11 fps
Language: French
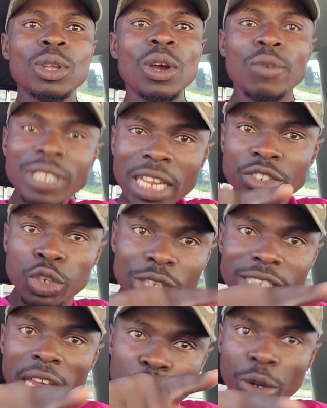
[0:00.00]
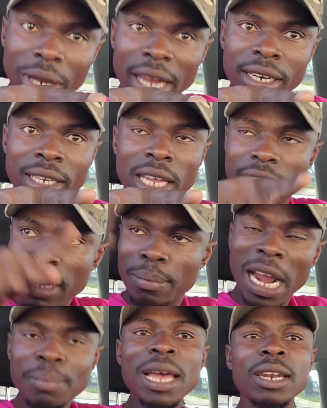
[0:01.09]
Vous êtes sûr que c'est l'Ukraine qui
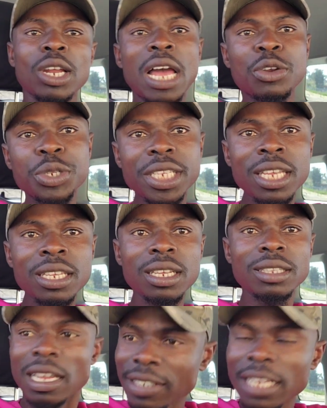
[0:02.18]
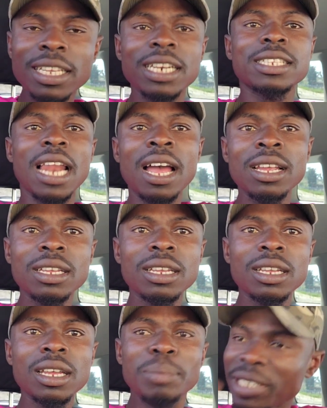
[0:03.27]
malmène la Russie dans cette crise-là
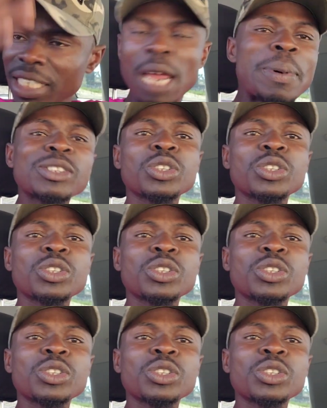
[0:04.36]
mais ce n'est pas